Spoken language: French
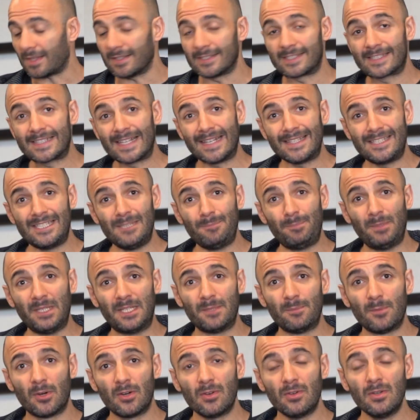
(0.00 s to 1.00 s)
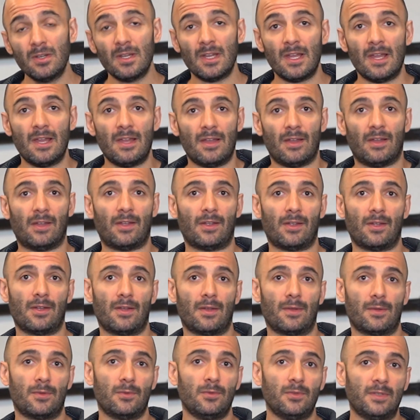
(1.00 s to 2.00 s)
Ça, typiquement,
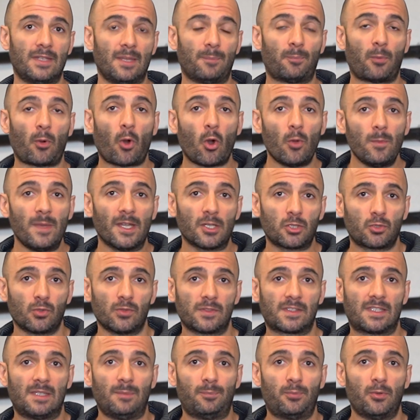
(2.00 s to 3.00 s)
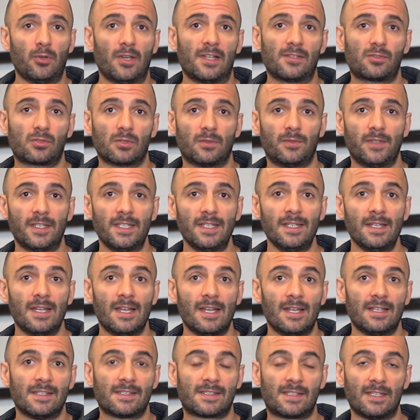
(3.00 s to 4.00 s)
euh, une des premières choses qui peut la sauver,
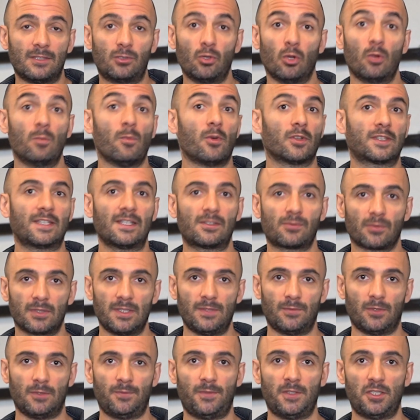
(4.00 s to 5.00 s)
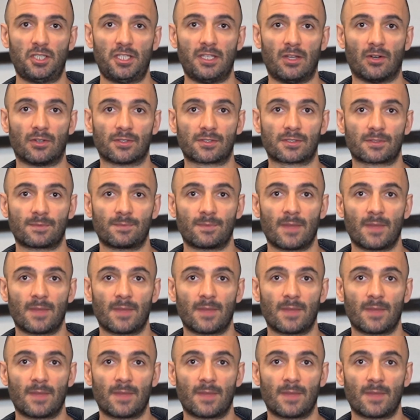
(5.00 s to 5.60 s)
c'est d'augmenter son niveau de vigilance.